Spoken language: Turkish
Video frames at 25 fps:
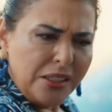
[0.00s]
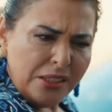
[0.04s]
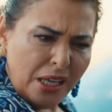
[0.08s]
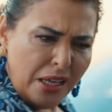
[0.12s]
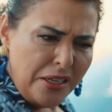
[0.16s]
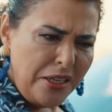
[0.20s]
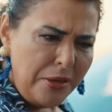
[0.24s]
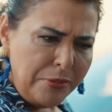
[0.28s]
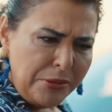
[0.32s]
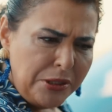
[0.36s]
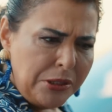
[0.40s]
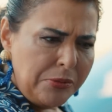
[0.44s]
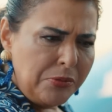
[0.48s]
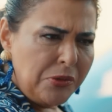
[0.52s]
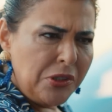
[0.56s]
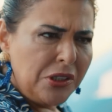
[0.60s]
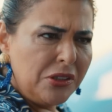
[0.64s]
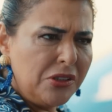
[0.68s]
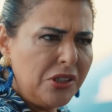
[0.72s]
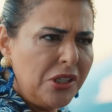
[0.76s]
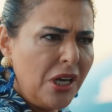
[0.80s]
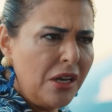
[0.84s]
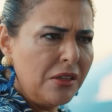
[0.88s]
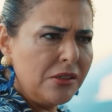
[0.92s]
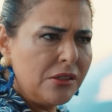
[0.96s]
Ay sen ne biçim
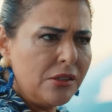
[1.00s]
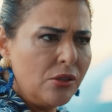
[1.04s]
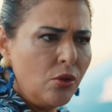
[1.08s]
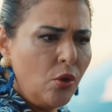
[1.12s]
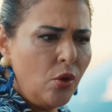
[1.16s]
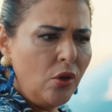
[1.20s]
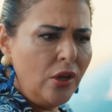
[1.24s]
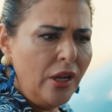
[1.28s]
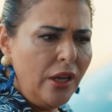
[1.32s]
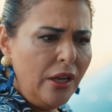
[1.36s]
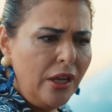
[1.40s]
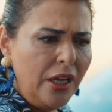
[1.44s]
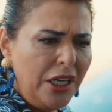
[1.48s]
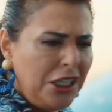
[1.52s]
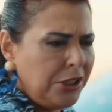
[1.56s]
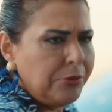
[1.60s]
çalışansın öyle?